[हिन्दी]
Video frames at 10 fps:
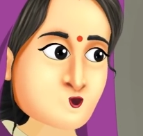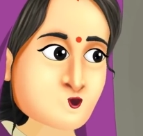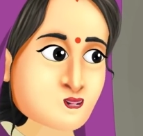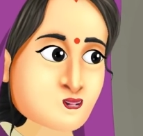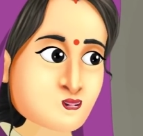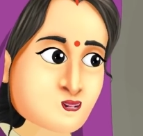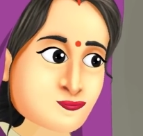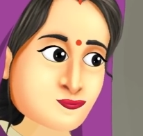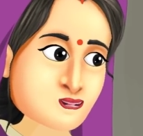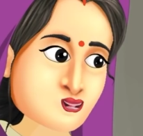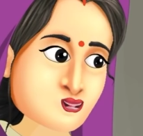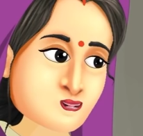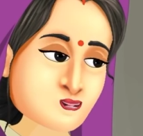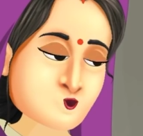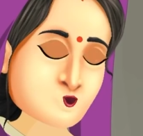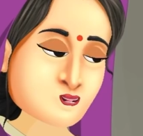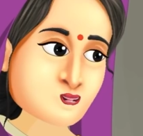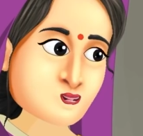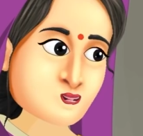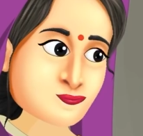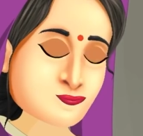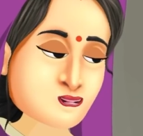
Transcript: मेरे आते ही मुझ पर हुक्म चलाने लग